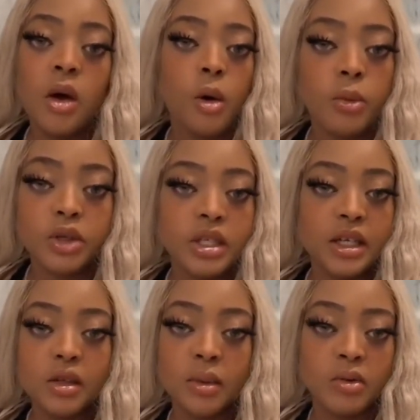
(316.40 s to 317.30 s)
on peut chiller
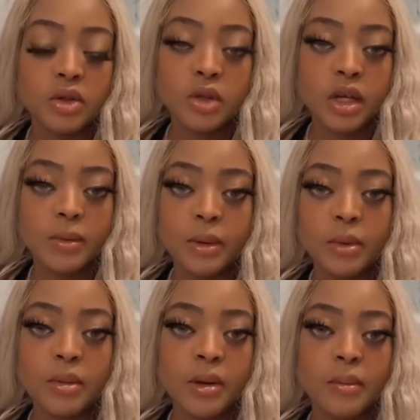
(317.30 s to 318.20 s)
dans ma voiture, il n'y a pas de
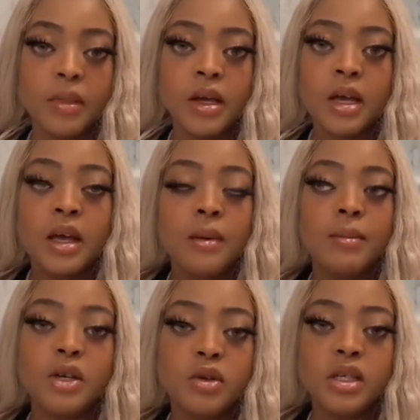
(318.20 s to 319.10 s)
problème.
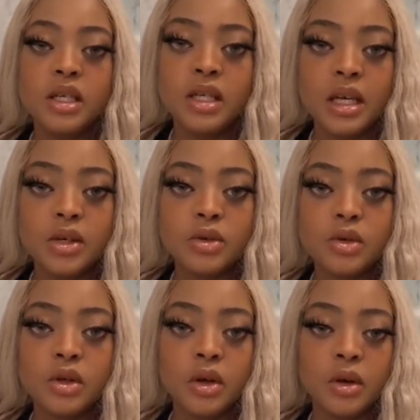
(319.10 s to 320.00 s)
Mais je lui dis, il y a
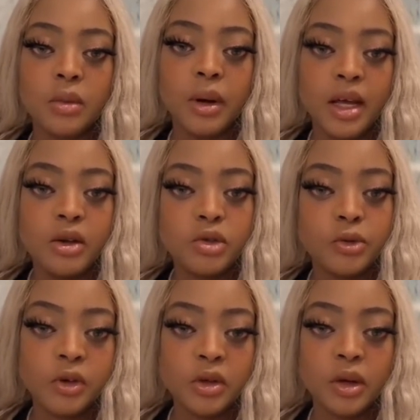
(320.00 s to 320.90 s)
juste, euh, bah, le
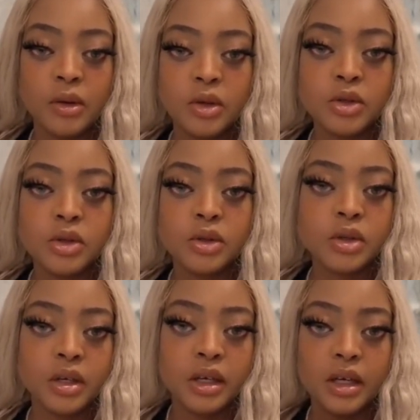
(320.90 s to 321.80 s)
chauffeur dans la voiture
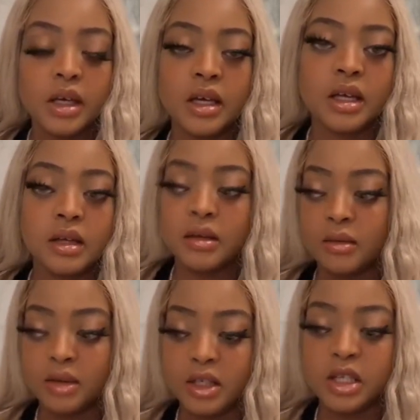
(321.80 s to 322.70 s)
et
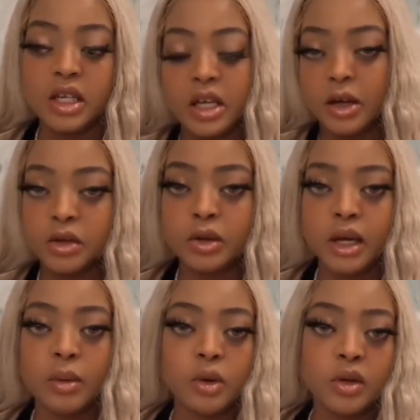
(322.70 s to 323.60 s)
j'ai quelqu'un d'autre
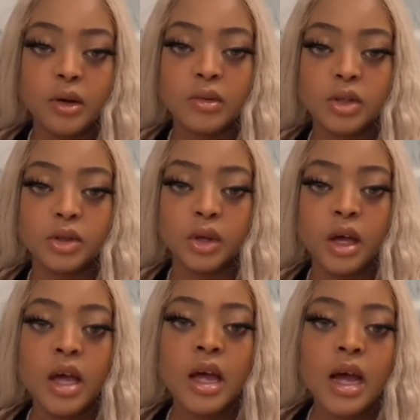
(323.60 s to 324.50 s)
avec moi dans la voiture.
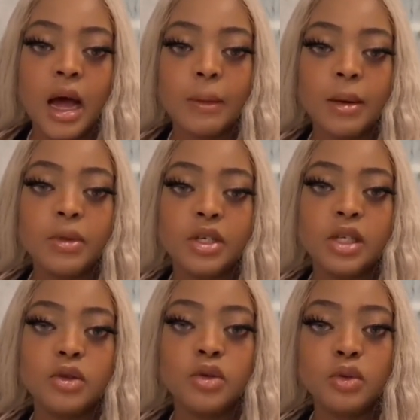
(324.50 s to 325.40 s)
Après, il me dit
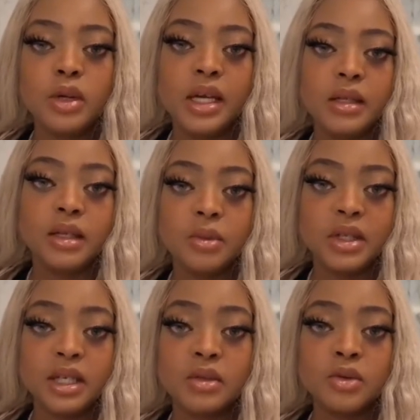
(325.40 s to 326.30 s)
too late. Il me
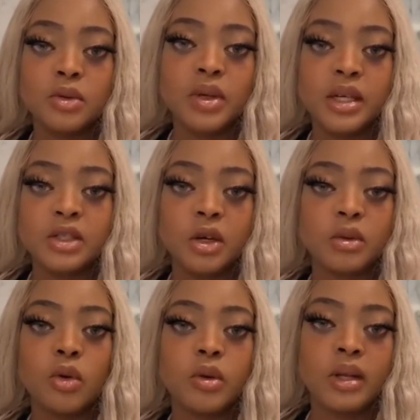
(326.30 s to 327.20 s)
texte too late, genre
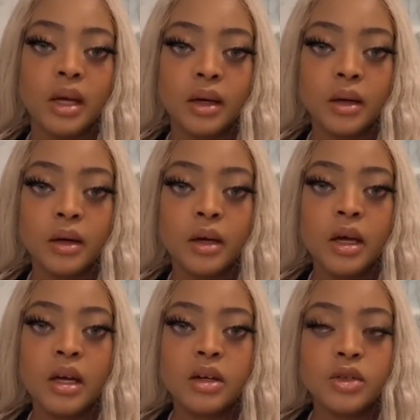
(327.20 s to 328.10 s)
trop tard.
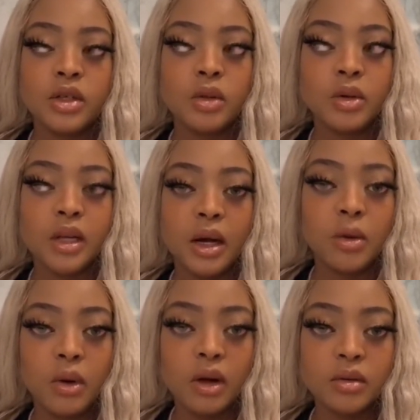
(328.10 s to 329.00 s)
Je dis trop tard
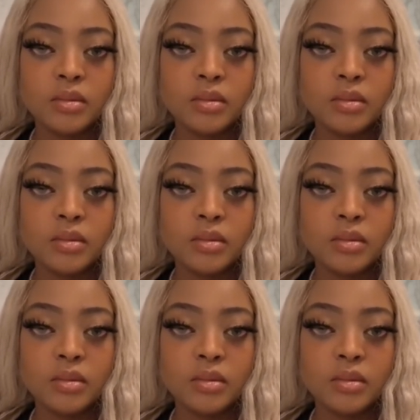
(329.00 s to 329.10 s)
quoi